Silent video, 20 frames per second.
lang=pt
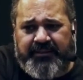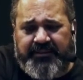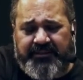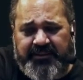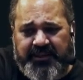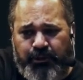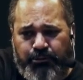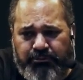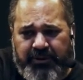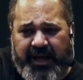
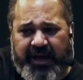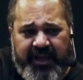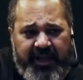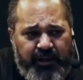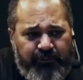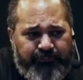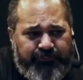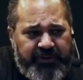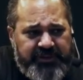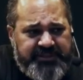não dá
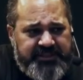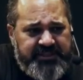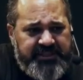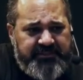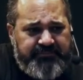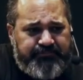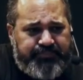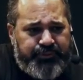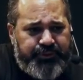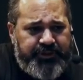
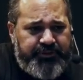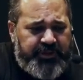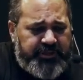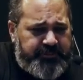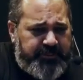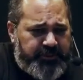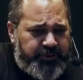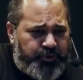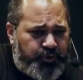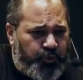ênfase, por isso
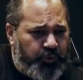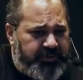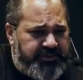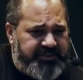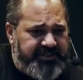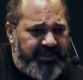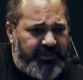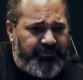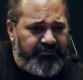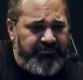as
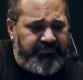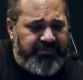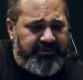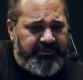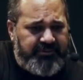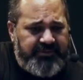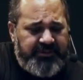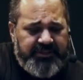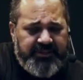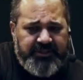pessoas
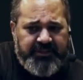não